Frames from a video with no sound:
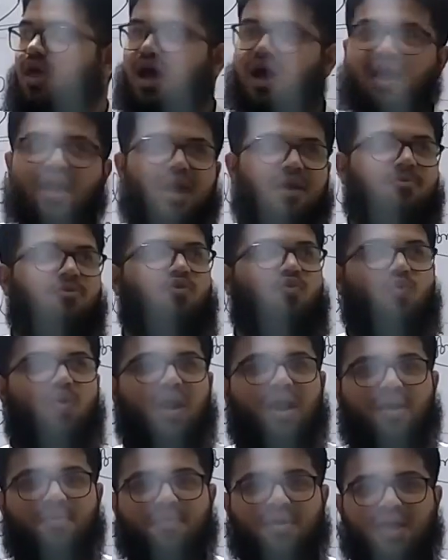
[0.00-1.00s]
यहाँ एक बुक
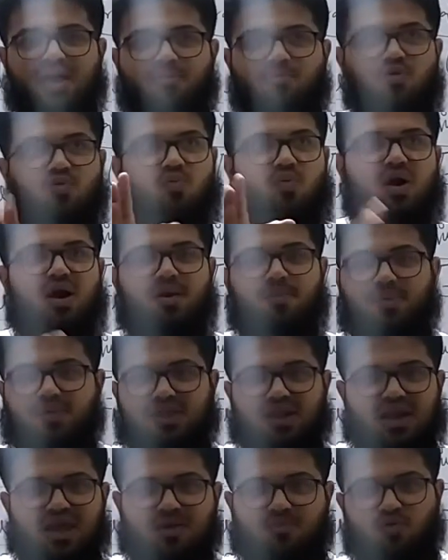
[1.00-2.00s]
वहाँ एक बुक वहाँ
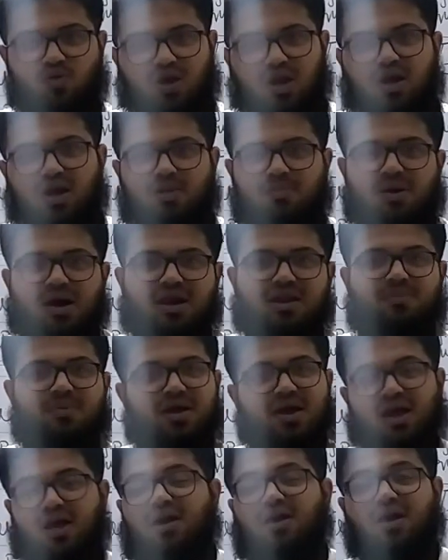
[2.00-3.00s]
पता नहीं एक बुक अलमारी
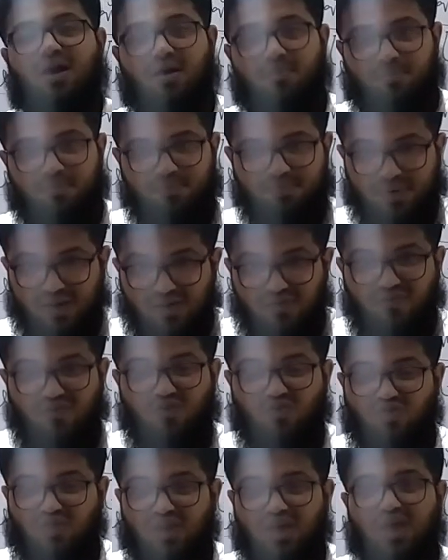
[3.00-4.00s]
में कहाँ कहाँ पड़ी
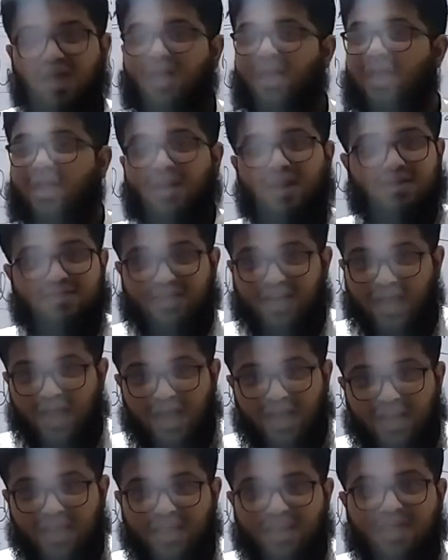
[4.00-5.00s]
हुई होती है नज़र
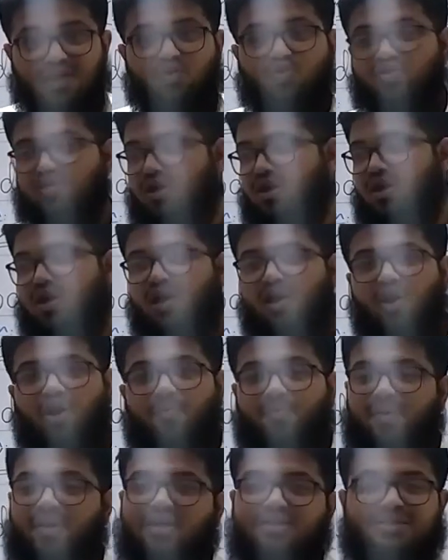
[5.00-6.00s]
आ नहीं रही होती
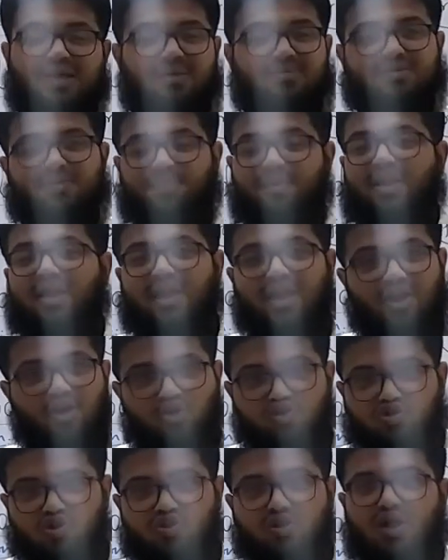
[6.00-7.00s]
और फिर एग्जाम से पहले
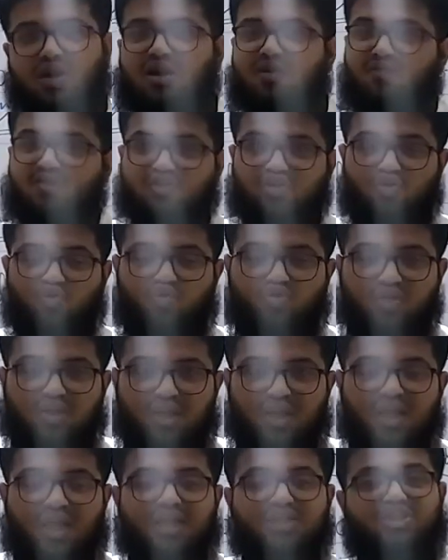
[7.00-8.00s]
केयस होता है रिविजन होती
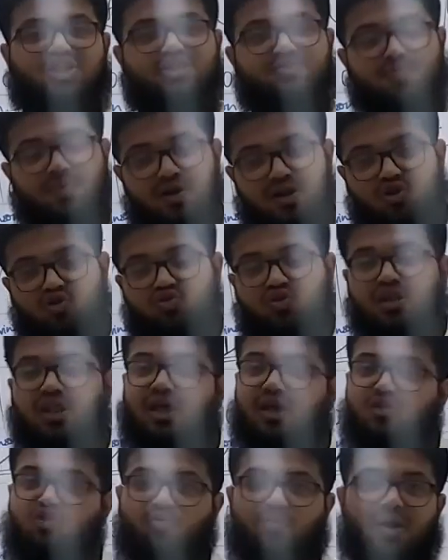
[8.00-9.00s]
नहीं है चीज़ पड़ी होती है
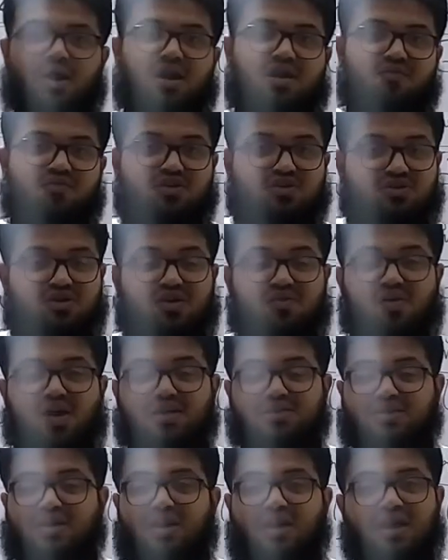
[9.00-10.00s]
लेकिन दोबारा
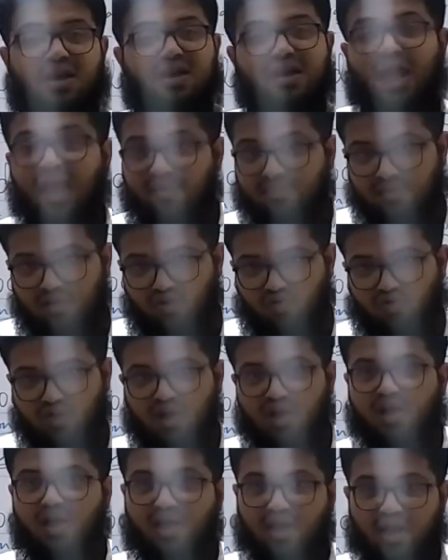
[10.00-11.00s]
रिवाइज करने का टाइम नहीं
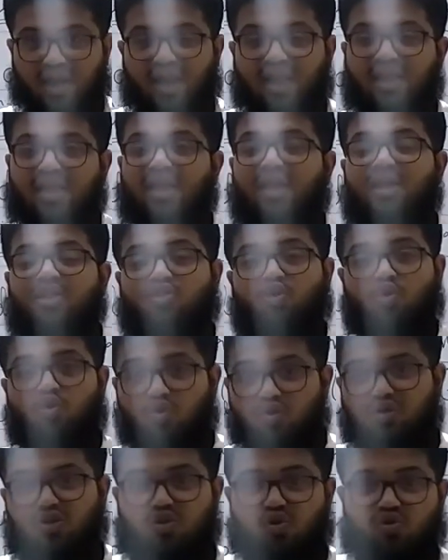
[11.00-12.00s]
होता राइट तो
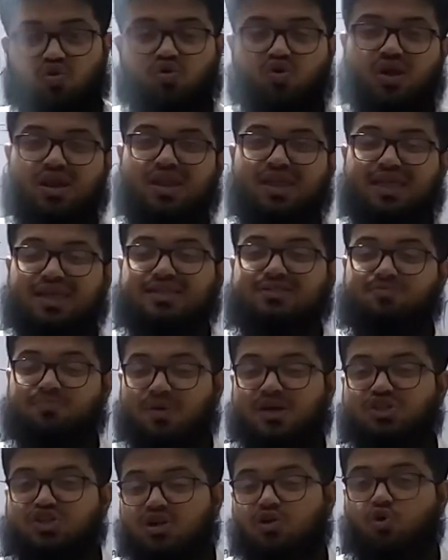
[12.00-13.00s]
उन लोगों के लिए ये
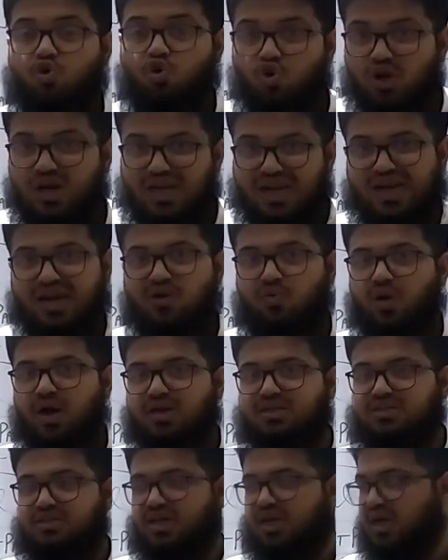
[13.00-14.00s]
स्पेशल गोल्डन
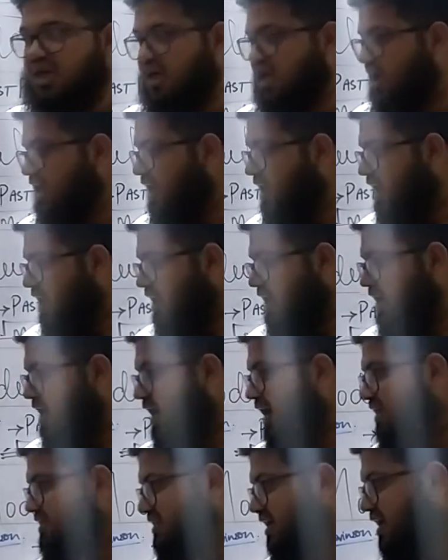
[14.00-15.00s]
एडवाइस ये है कि
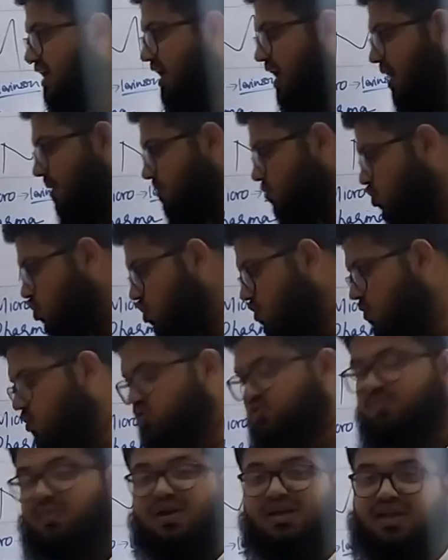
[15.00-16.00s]
गाइज अगर आप
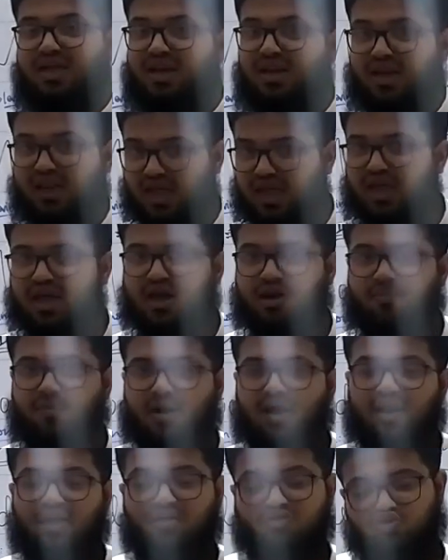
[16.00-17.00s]
नोटबुक्स मेंटेन नहीं कर
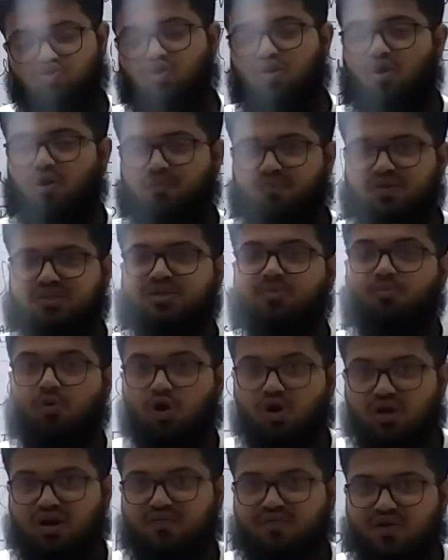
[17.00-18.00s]
पा रहे जो कि ऑब्वियसली
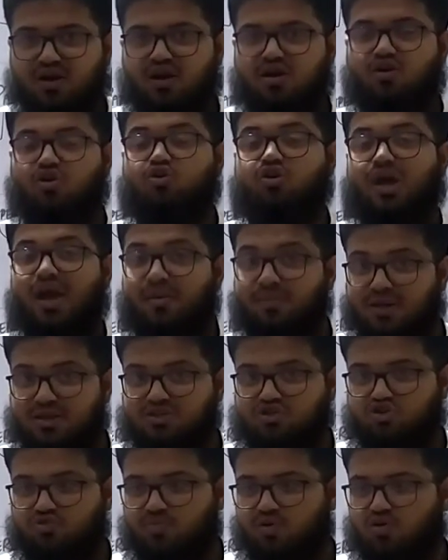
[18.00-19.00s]
बहुत डिफिकल्ट और टाइम
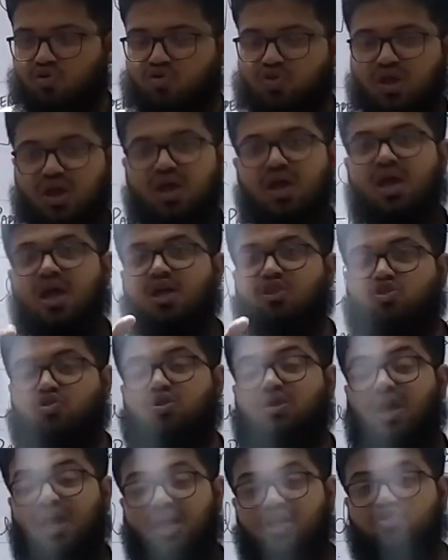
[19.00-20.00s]
कंज्यूमिंग होता है होता है तो
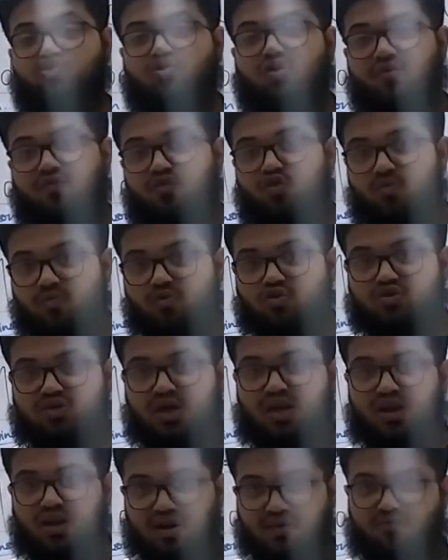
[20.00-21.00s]
यही जो रिव्यू
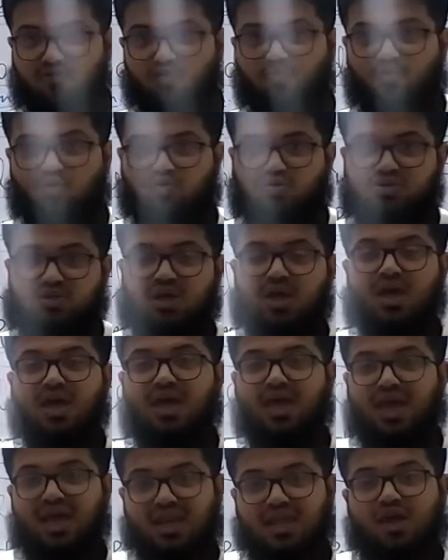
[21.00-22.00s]
बुक्स है ना रिव्यू बुक्स
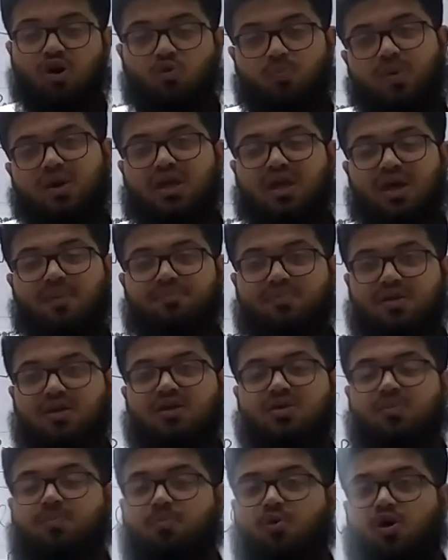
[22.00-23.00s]
इनके ऊपर ही
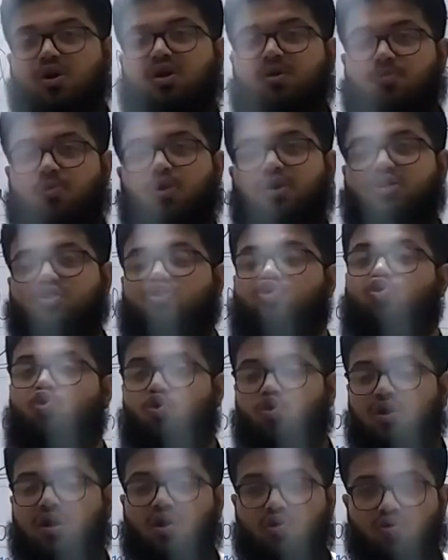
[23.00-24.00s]
अपने इंपॉर्टेंट पॉइंट्स
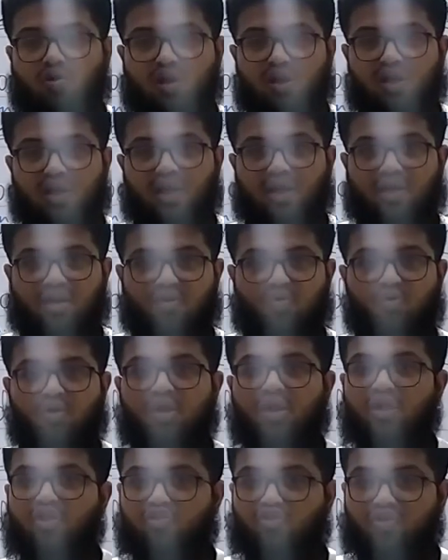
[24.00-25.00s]
नोट डाउन कर लिया करो
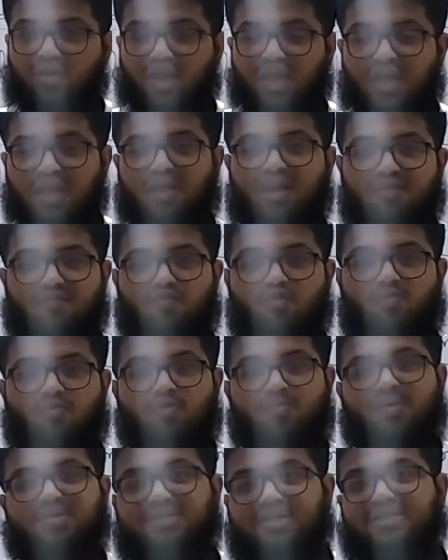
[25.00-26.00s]
तो यही रिव्यू
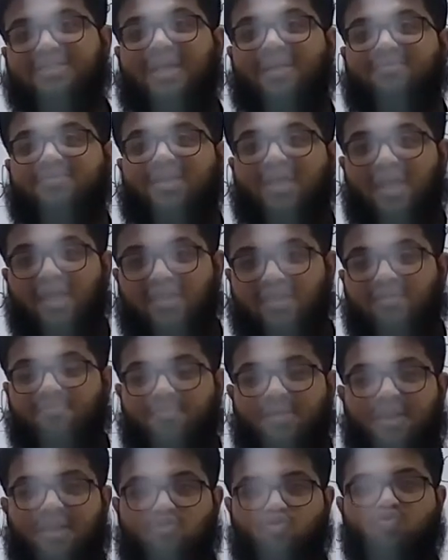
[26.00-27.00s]
बुक बस एग्जाम से एक दिन
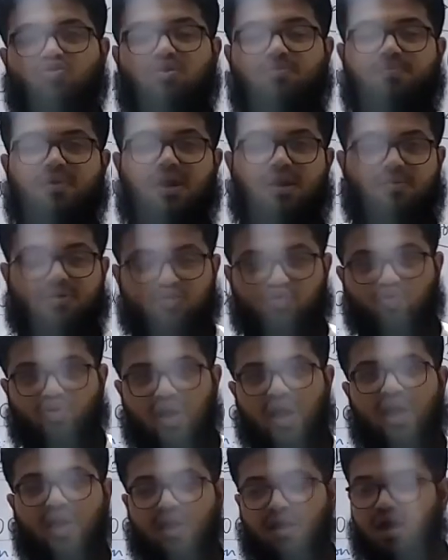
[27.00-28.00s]
पहले दो दिन पहले बस
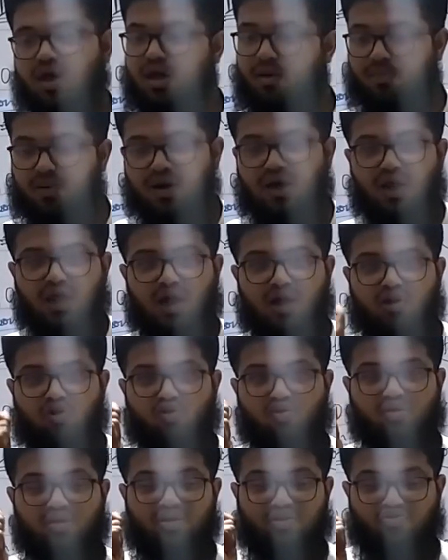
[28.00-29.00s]
उठा के पढ़ लिया
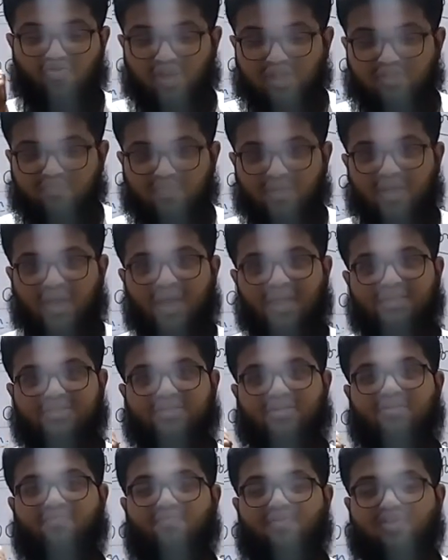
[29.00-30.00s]
करो ट्रस्ट मी
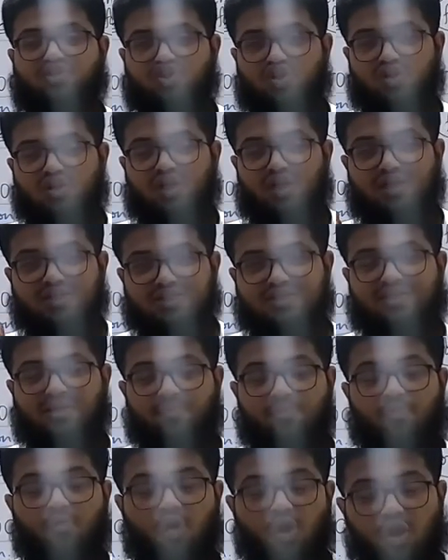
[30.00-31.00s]
गाइज रिविजन इनसे
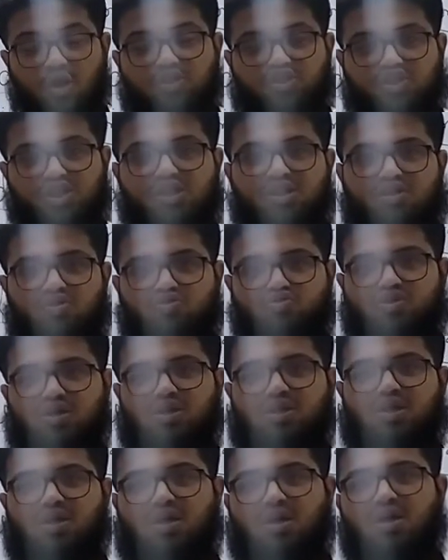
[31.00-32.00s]
बहुत जल्दी हो
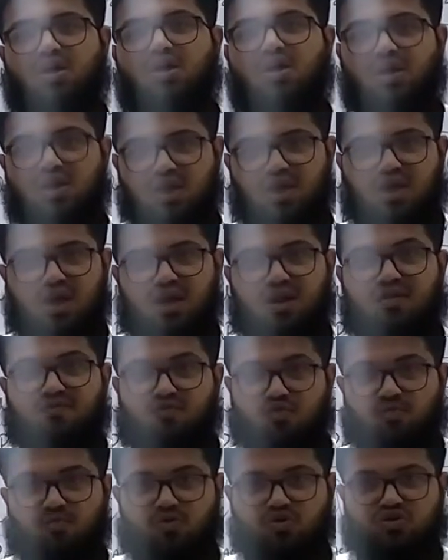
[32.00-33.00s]
जाती है ठीक है
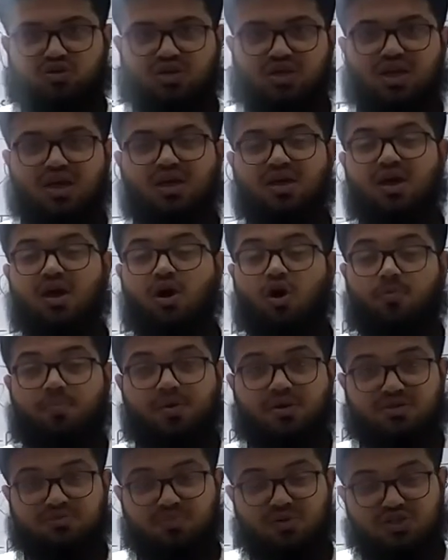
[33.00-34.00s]
रिव्यू बुक के और
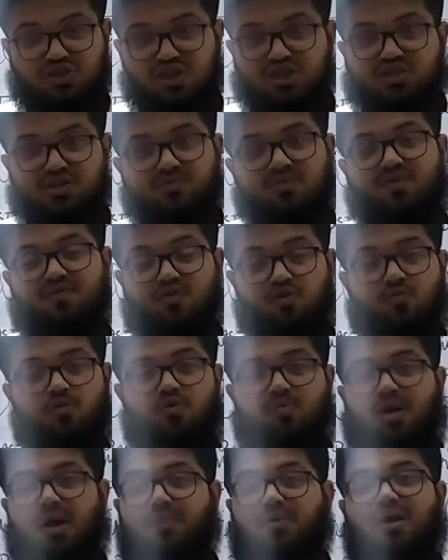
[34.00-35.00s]
फिर स्पेशली जब रिव्यू
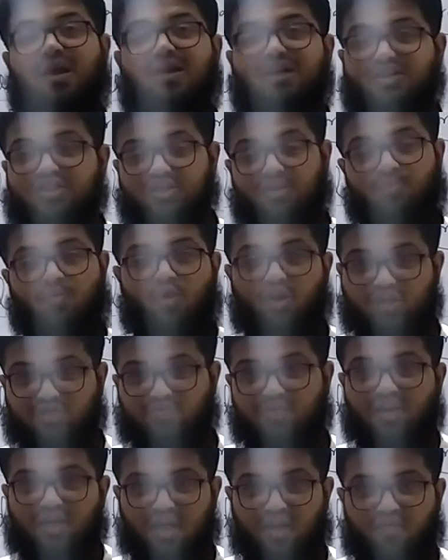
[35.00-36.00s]
बुक में आपके एडिशनल
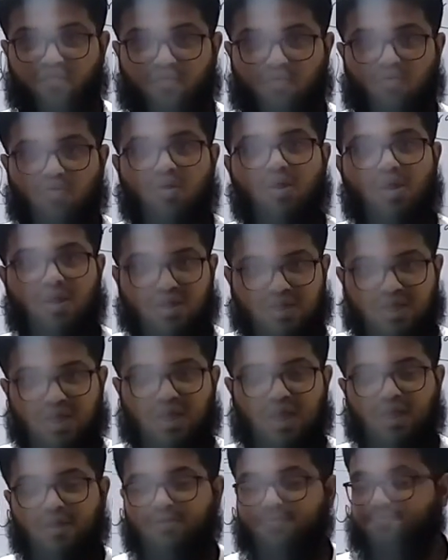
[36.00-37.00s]
पॉइंट्स भी लिखे हुए हों
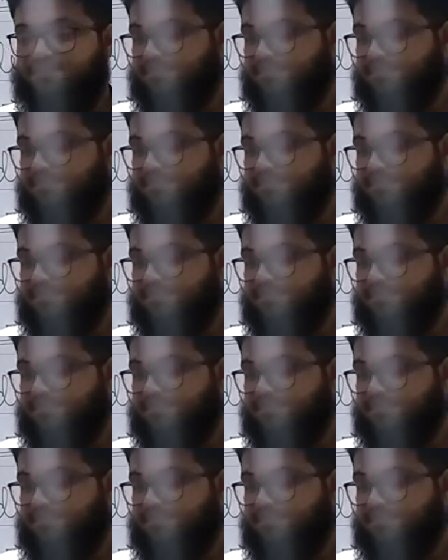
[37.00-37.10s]
ठीक है